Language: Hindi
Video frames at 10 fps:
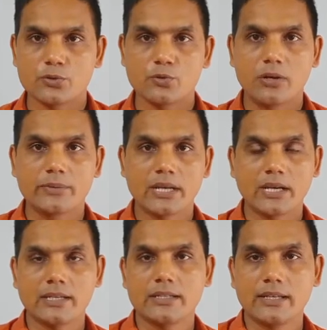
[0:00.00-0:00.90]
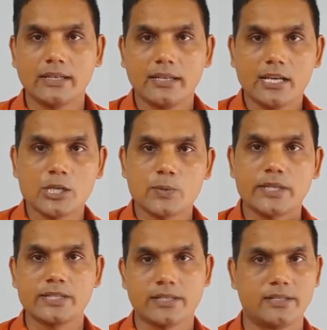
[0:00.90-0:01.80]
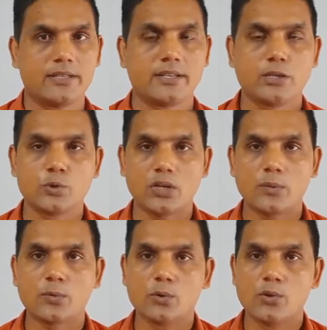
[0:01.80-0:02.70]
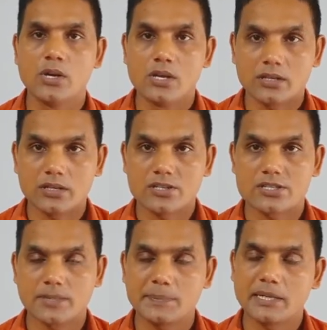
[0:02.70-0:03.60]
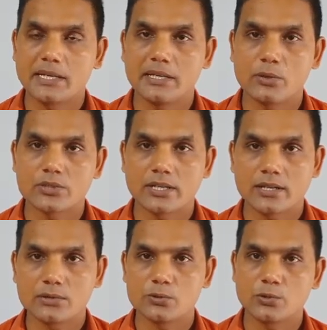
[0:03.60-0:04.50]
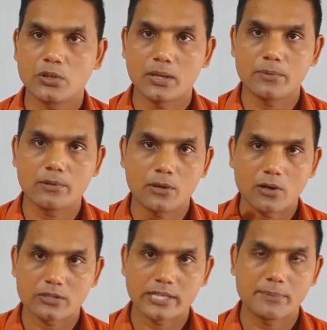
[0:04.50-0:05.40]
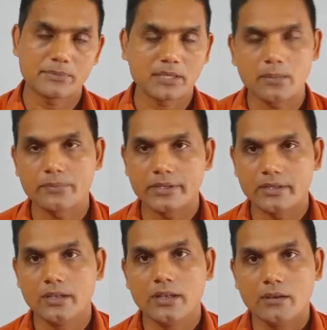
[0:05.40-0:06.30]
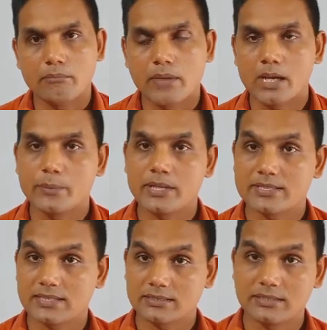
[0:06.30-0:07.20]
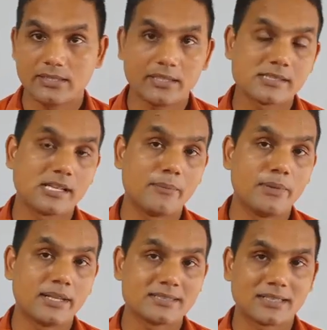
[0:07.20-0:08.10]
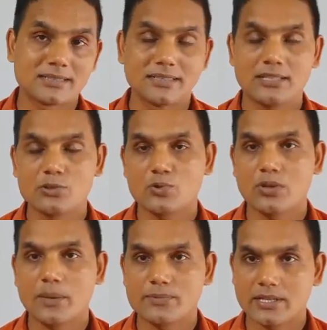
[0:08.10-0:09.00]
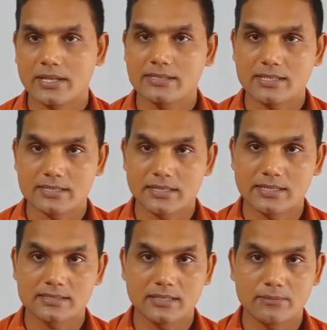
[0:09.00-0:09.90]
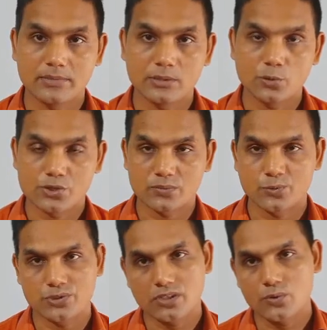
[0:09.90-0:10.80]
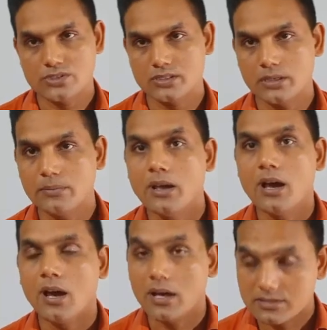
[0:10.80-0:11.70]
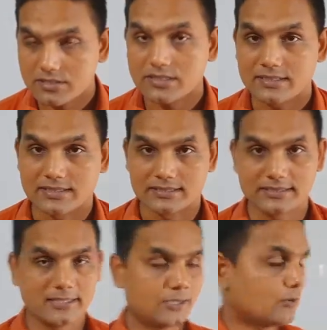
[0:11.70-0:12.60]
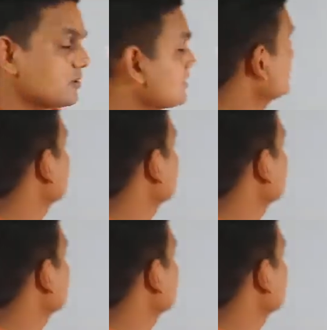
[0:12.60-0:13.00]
को हम क्या कर देंगे एक्सप्लेन कर देंगे तो आपको कंसेप्ट क्लियर हो जाएगा जो आप लॉन्ग टाइम तक अपने माइंड में रख सकते हैं एग्जाम में लिख सकते हैं जो आप चाहे जैसा एग्जाम में क्वेश्चन पूछेगा वैसा आप आंसर दे सकते हैं तो स्टार्ट